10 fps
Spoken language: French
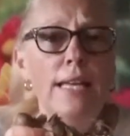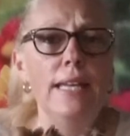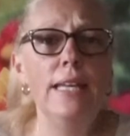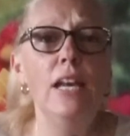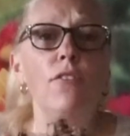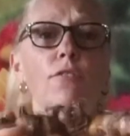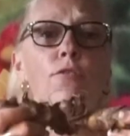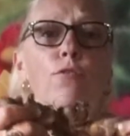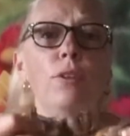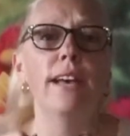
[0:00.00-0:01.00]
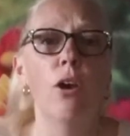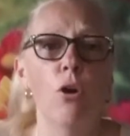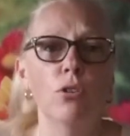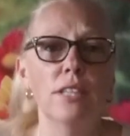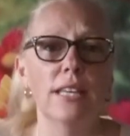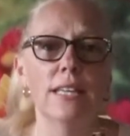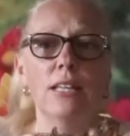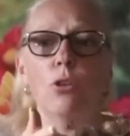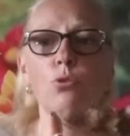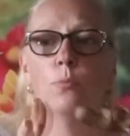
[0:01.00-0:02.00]
et vous les rentrez
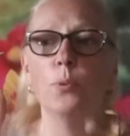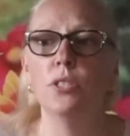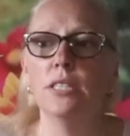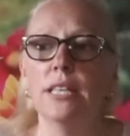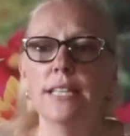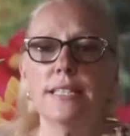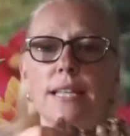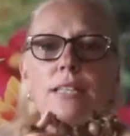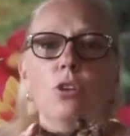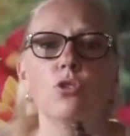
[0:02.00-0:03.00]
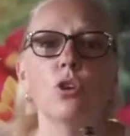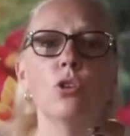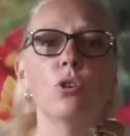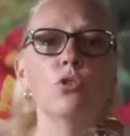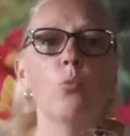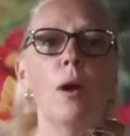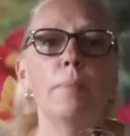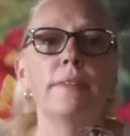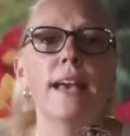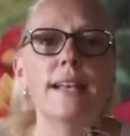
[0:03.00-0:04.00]
dans une petite caissette, dans un endroit
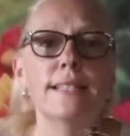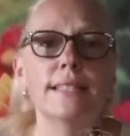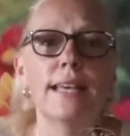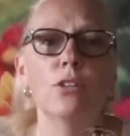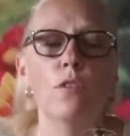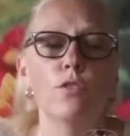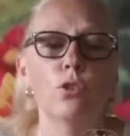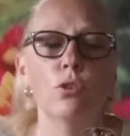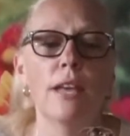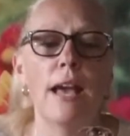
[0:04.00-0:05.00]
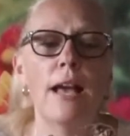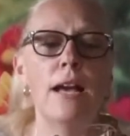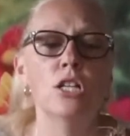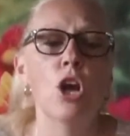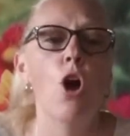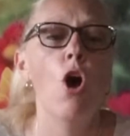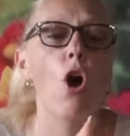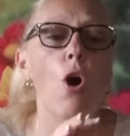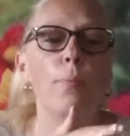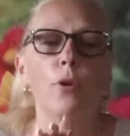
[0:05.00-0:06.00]
bien sec dans votre garage,
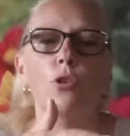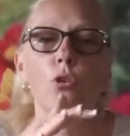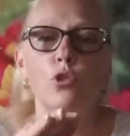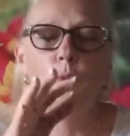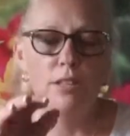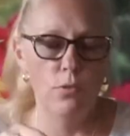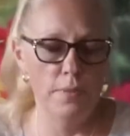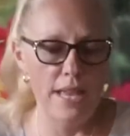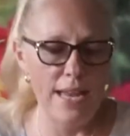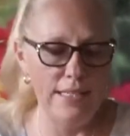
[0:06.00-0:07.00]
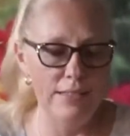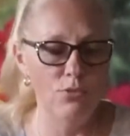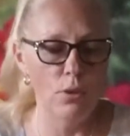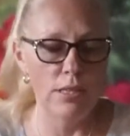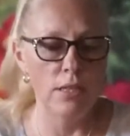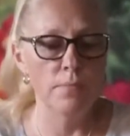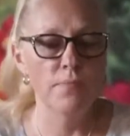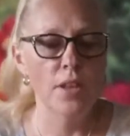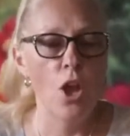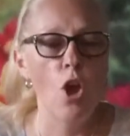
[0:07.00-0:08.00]
en prenant soin de bien les nettoyer.
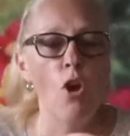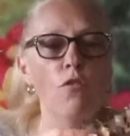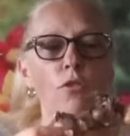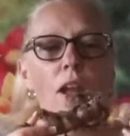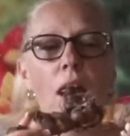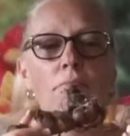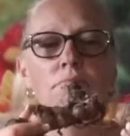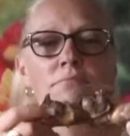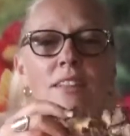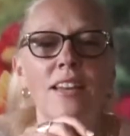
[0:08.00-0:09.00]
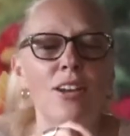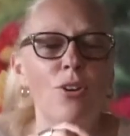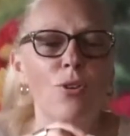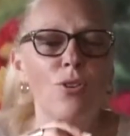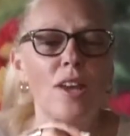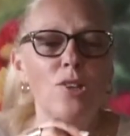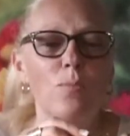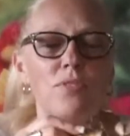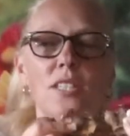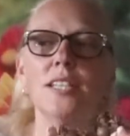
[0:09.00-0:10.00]
Voilà, euh,
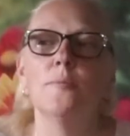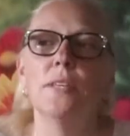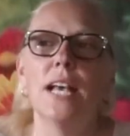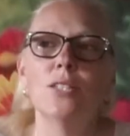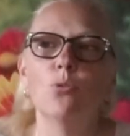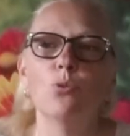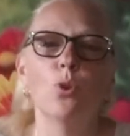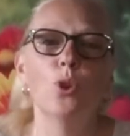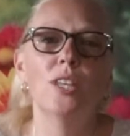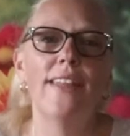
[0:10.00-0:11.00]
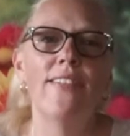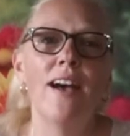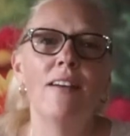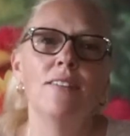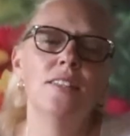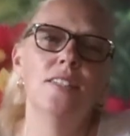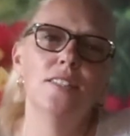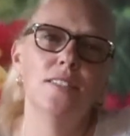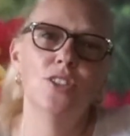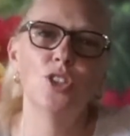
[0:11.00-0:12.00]
quelques petites explications sur le canard,
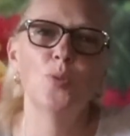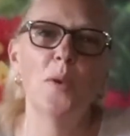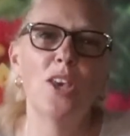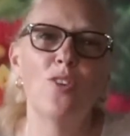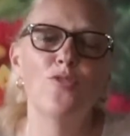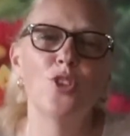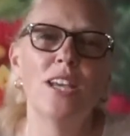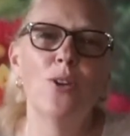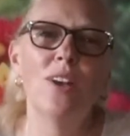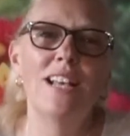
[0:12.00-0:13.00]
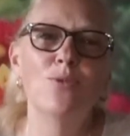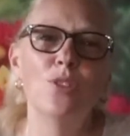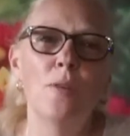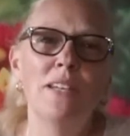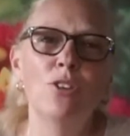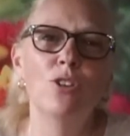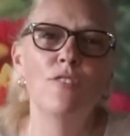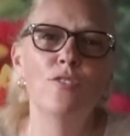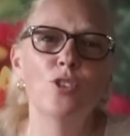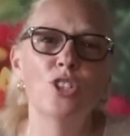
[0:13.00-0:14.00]
et j'espère que vous aurez l'occasion d'en mettre
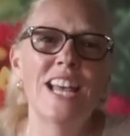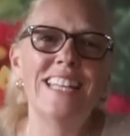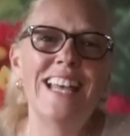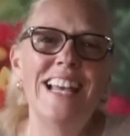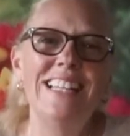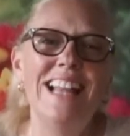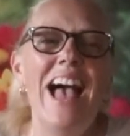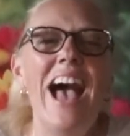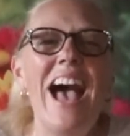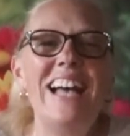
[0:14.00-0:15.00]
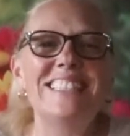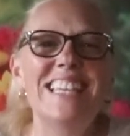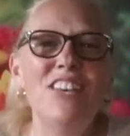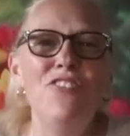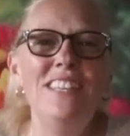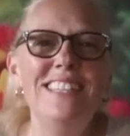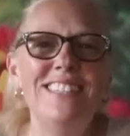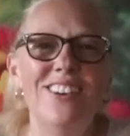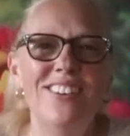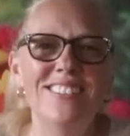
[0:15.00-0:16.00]
dans votre jardin. À très vite